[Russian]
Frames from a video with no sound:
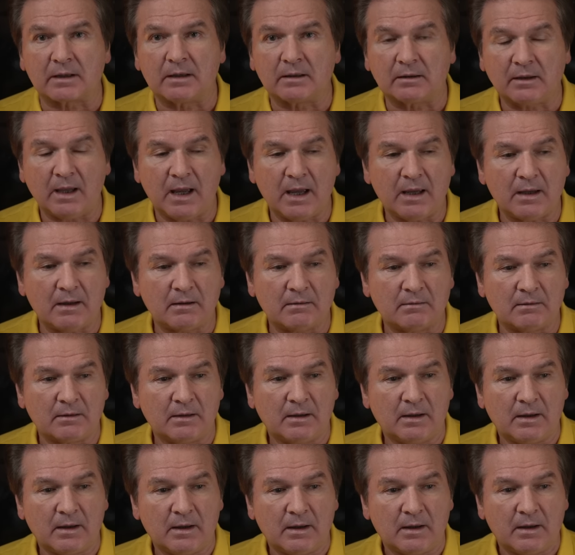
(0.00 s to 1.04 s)
Китая
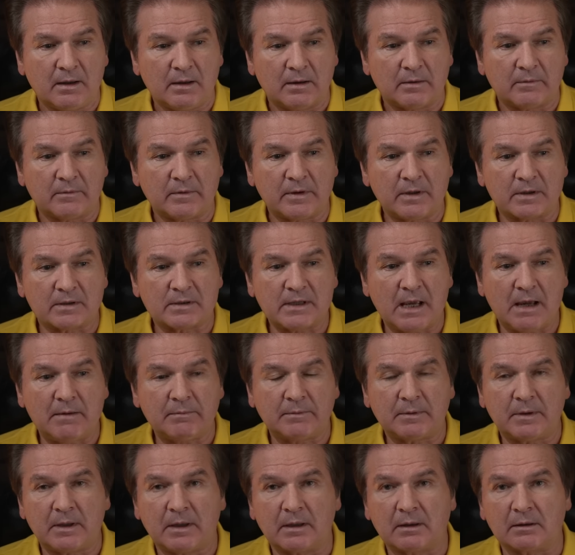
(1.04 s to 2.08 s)

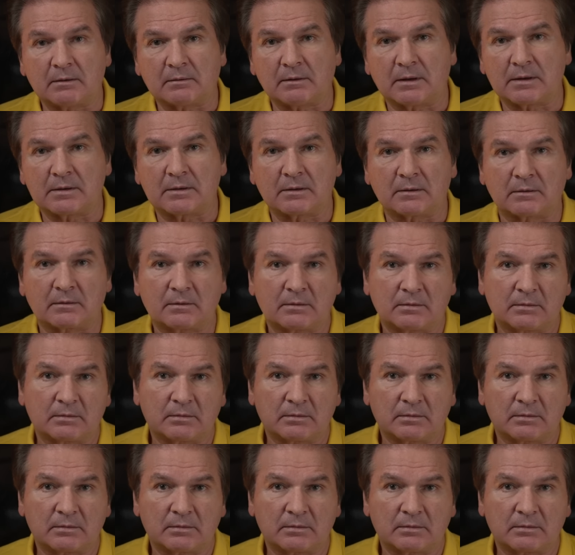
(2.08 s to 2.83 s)
внезапно значит,